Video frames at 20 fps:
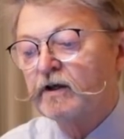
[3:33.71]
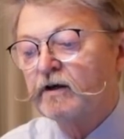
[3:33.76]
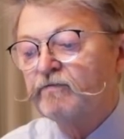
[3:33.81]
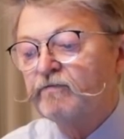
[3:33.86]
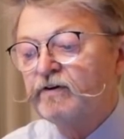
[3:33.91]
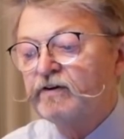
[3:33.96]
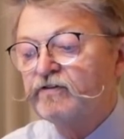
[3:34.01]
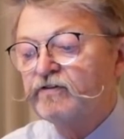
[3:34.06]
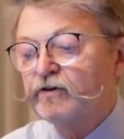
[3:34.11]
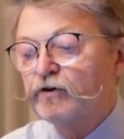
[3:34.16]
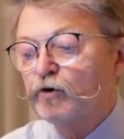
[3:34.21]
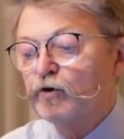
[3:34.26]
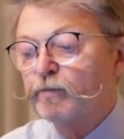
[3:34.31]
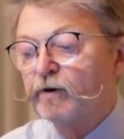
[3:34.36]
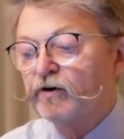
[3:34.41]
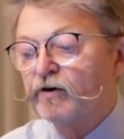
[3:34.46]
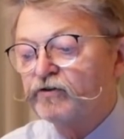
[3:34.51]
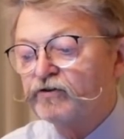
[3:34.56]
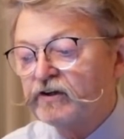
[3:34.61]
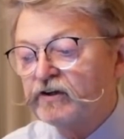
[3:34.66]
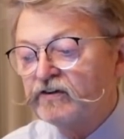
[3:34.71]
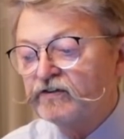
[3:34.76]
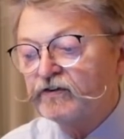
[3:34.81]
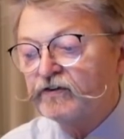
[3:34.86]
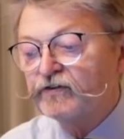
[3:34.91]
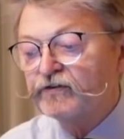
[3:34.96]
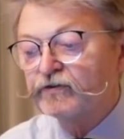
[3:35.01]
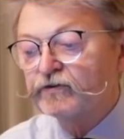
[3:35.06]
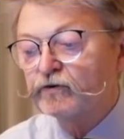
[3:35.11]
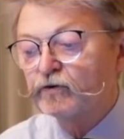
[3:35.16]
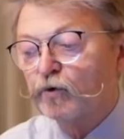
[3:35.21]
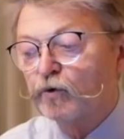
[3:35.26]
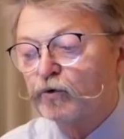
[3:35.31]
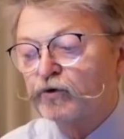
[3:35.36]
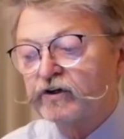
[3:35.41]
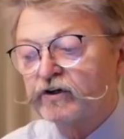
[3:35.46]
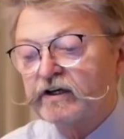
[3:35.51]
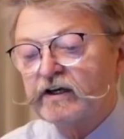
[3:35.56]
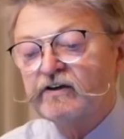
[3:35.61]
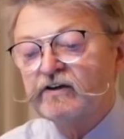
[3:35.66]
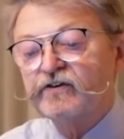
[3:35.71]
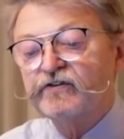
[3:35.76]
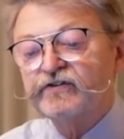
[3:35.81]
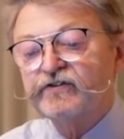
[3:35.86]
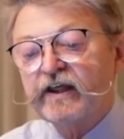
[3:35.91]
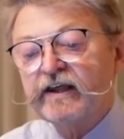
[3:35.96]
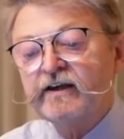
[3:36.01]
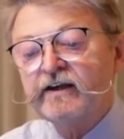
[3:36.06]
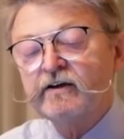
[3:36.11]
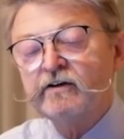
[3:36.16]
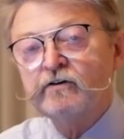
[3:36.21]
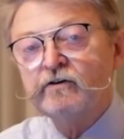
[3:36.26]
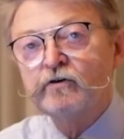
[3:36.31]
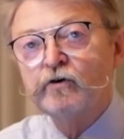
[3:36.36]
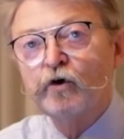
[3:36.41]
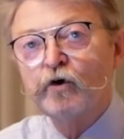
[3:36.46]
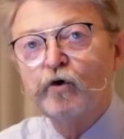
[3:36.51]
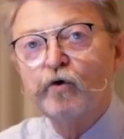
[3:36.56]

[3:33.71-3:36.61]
wie sie über dieses oder jenes denken